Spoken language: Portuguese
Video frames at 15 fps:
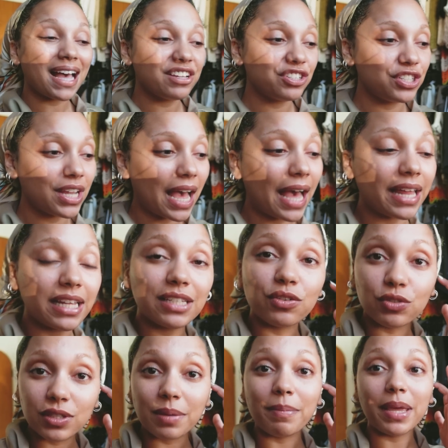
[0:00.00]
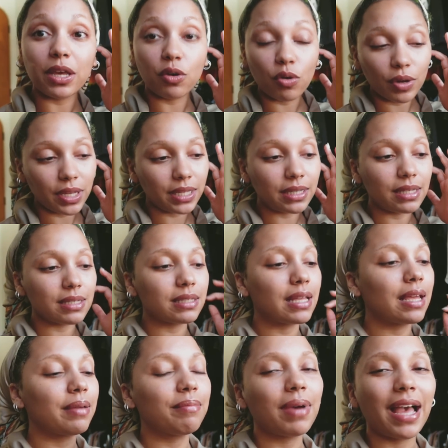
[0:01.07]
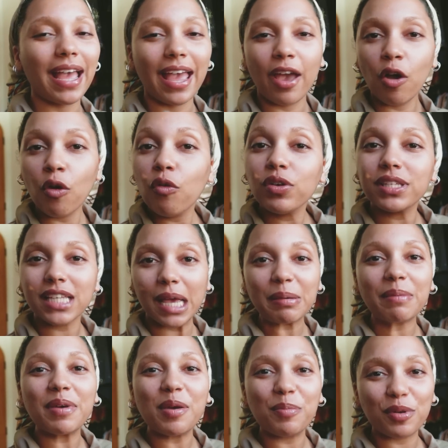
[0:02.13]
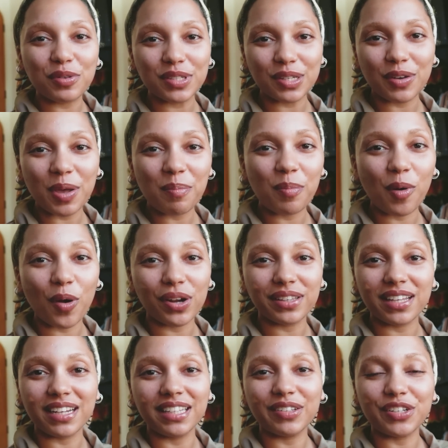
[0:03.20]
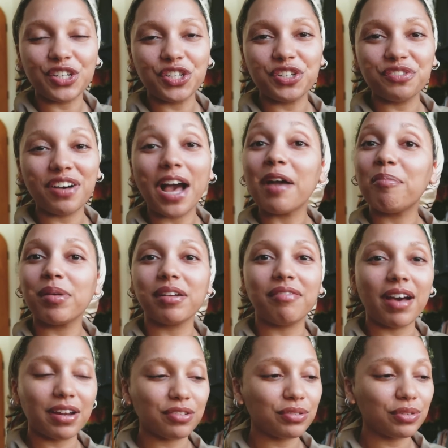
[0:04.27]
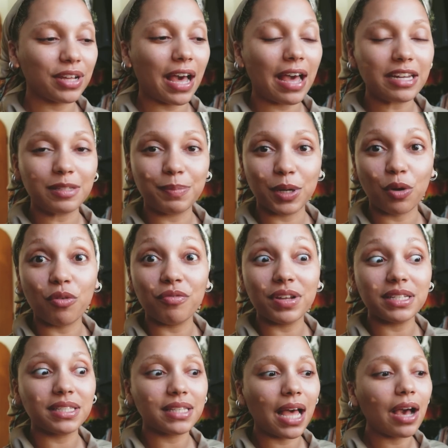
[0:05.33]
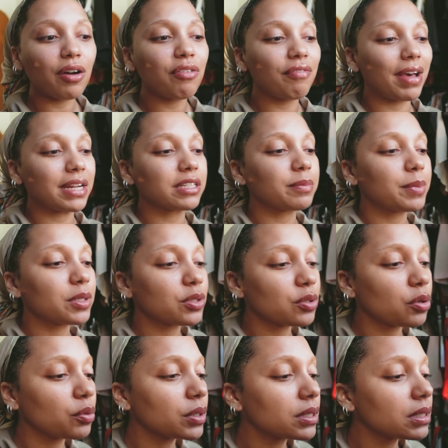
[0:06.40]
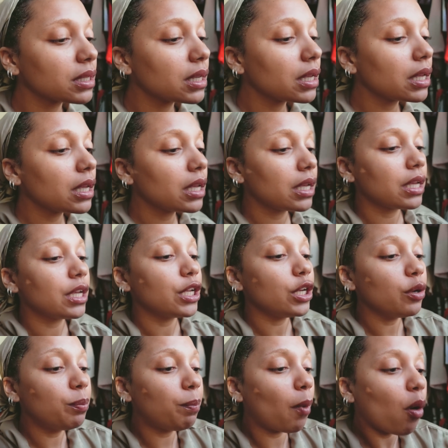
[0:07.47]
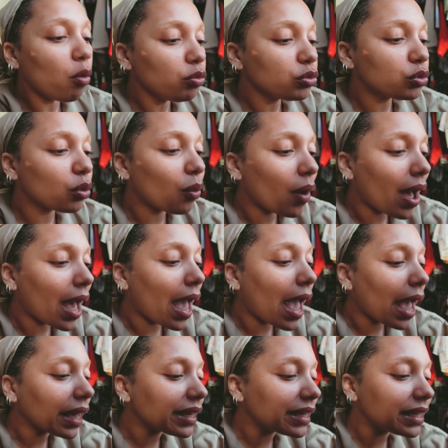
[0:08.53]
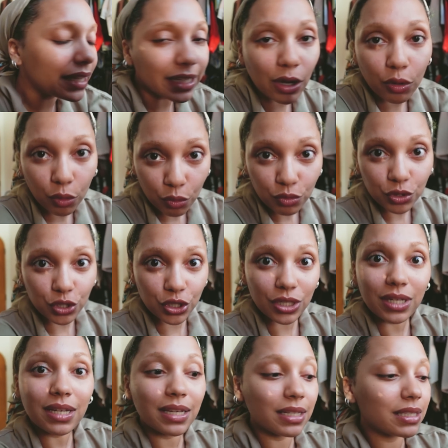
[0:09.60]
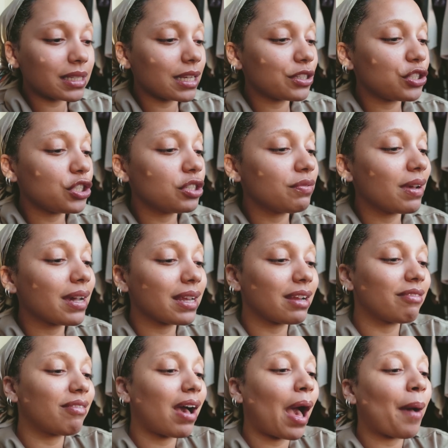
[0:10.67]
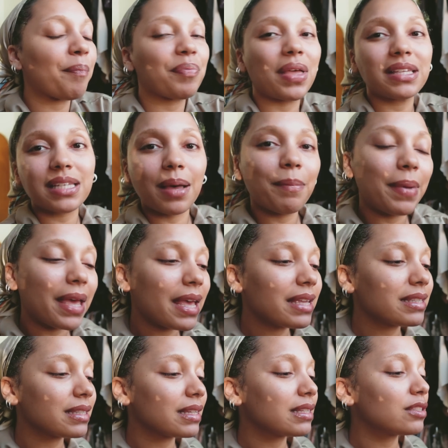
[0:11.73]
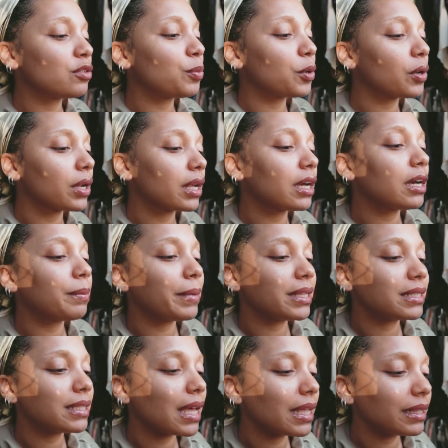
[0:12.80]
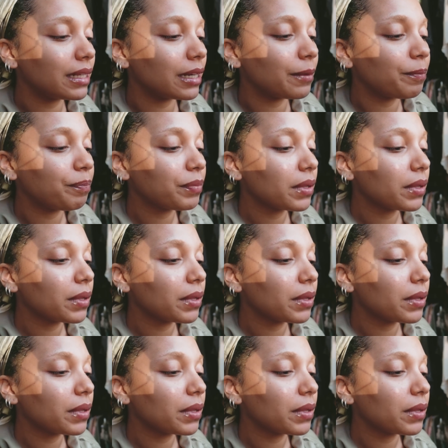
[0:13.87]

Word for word: As diárias vão ser bem corridas, né? É um esquema meio profissão repórter, então a gente vai para vários lugares para conversar com várias pessoas. E o ponto é que em alguns dias que a gente vai gravar as cabeças do programa, etc.,